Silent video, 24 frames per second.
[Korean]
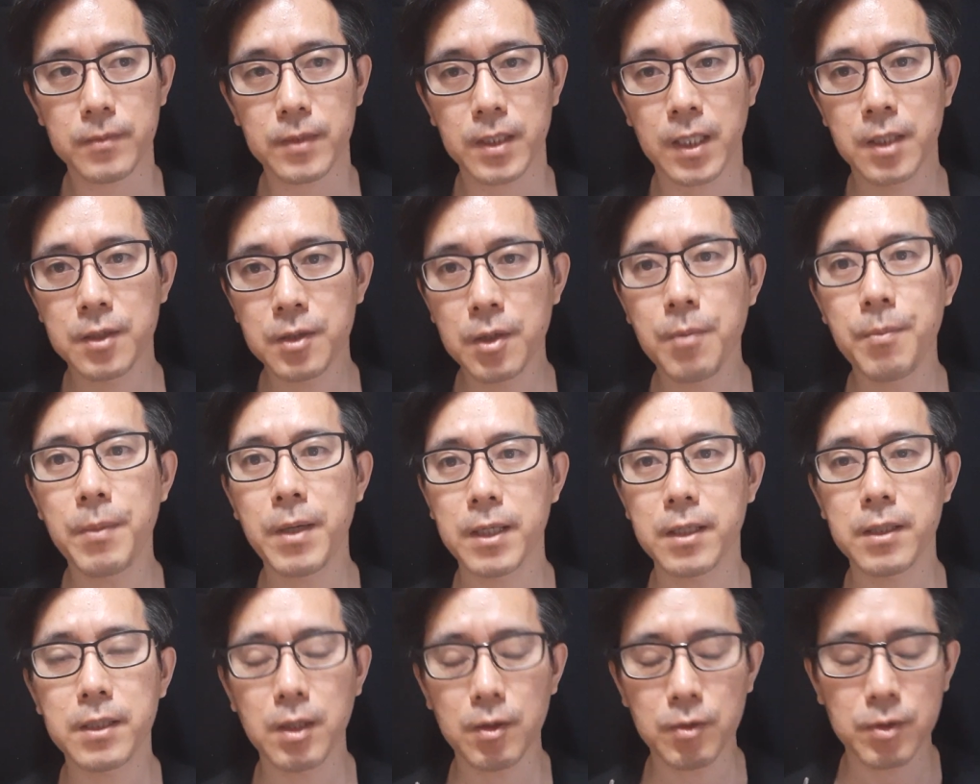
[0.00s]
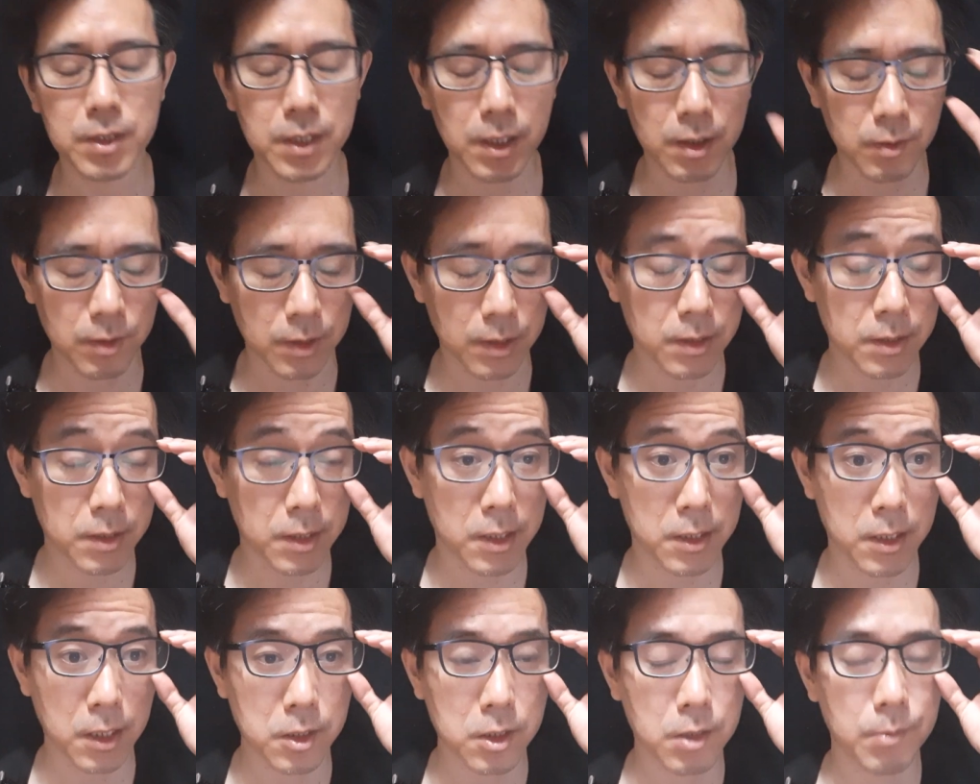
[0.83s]
한 천만 원 있다고 시자고요.
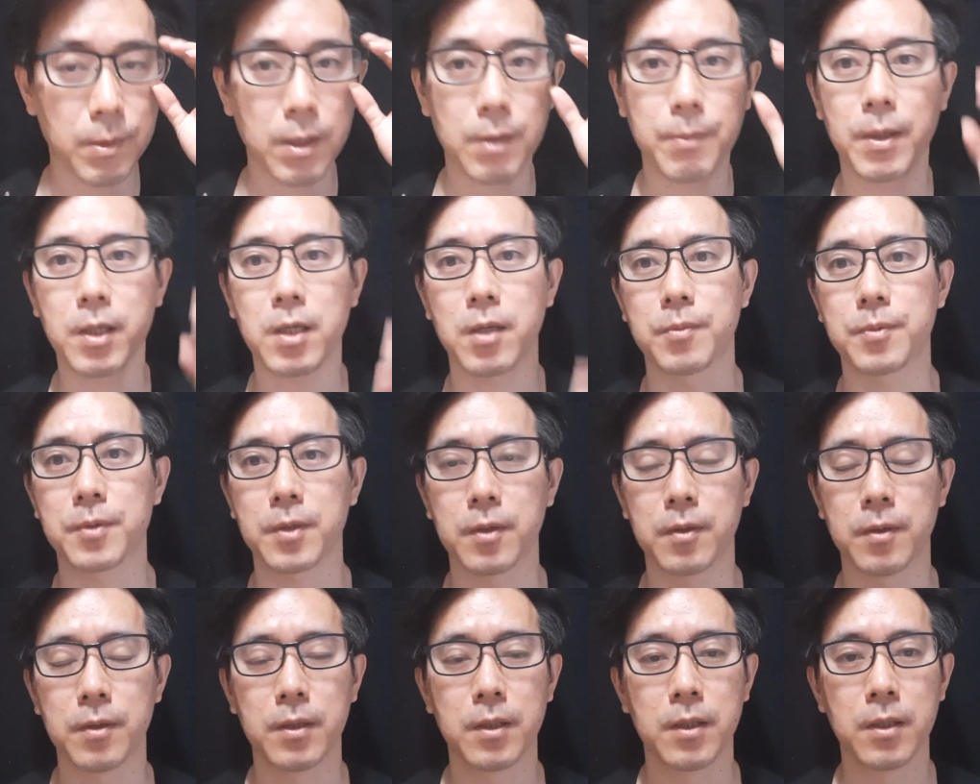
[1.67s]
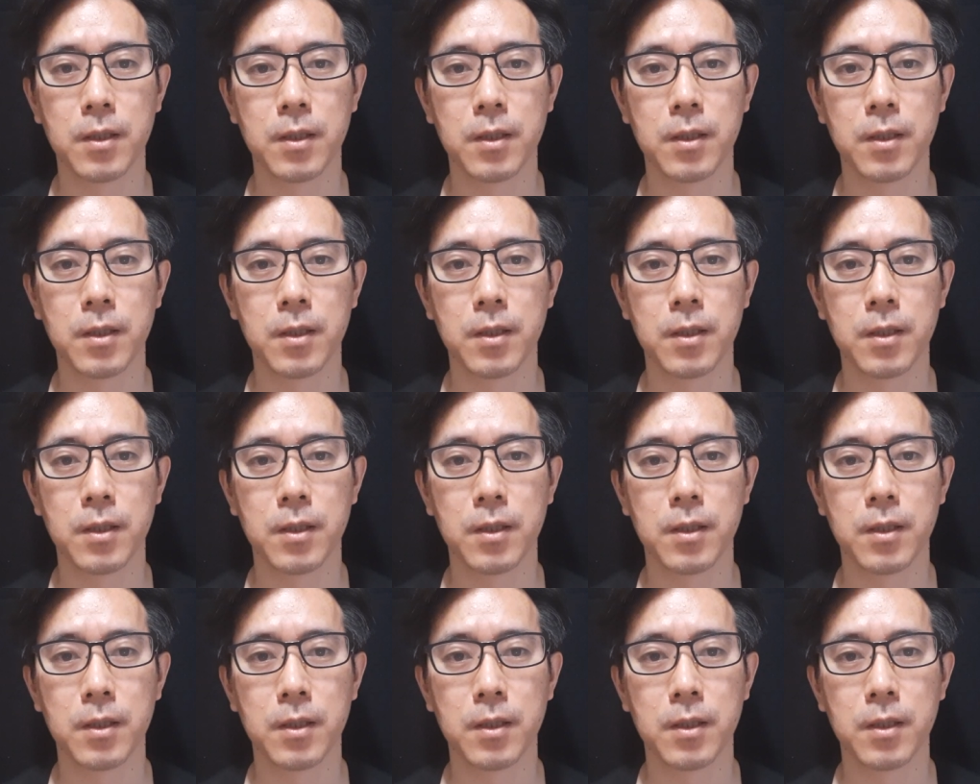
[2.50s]
재산이 천만 원밖에 없어요.